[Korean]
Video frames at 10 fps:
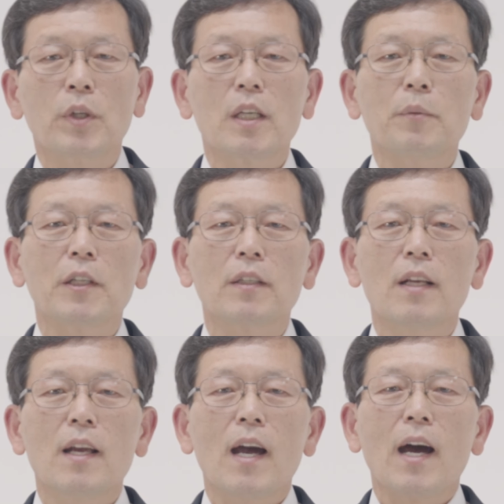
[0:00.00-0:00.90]
왜냐하면
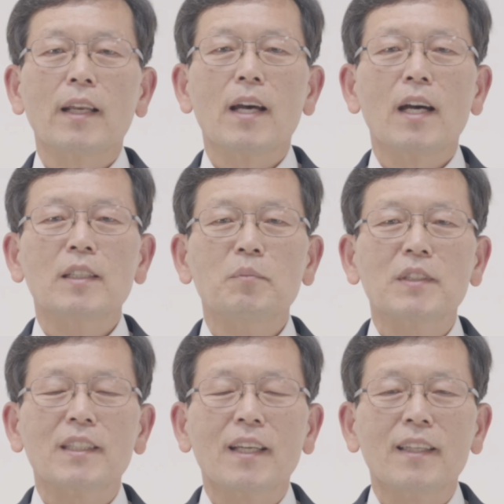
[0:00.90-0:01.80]

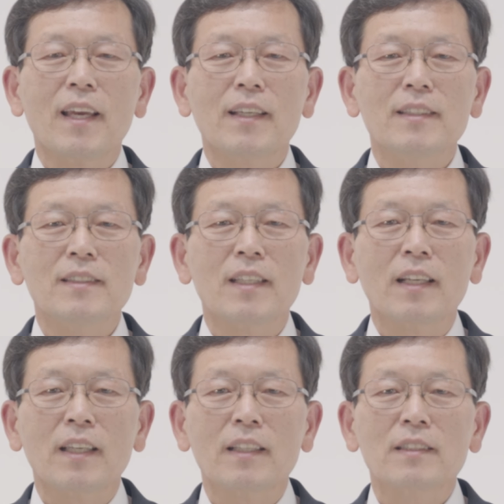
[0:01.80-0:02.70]
하나님께 내
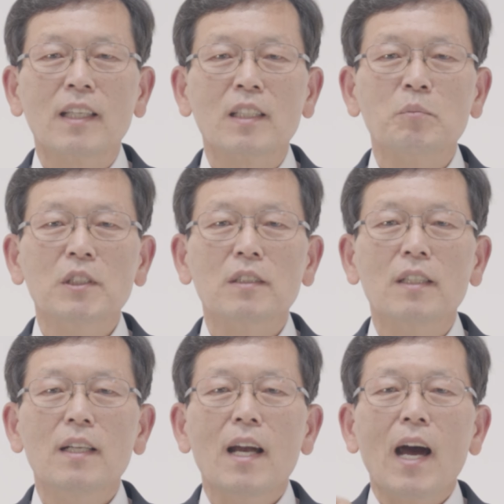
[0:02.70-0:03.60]
인생의 책임은
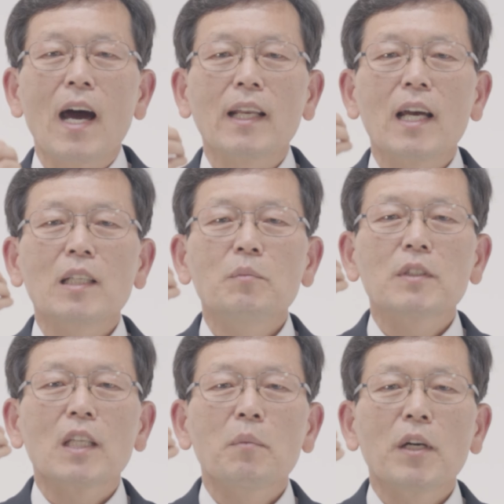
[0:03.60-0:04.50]

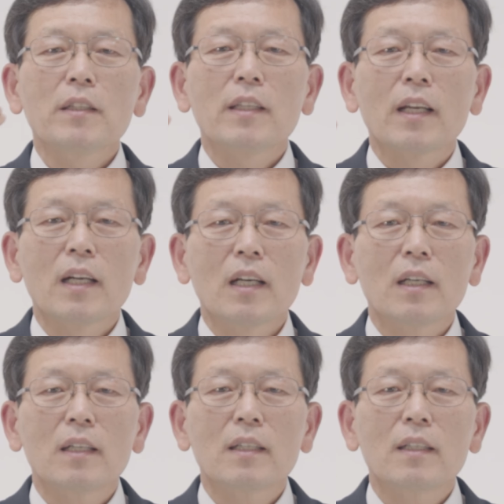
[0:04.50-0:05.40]
하나님께만 내가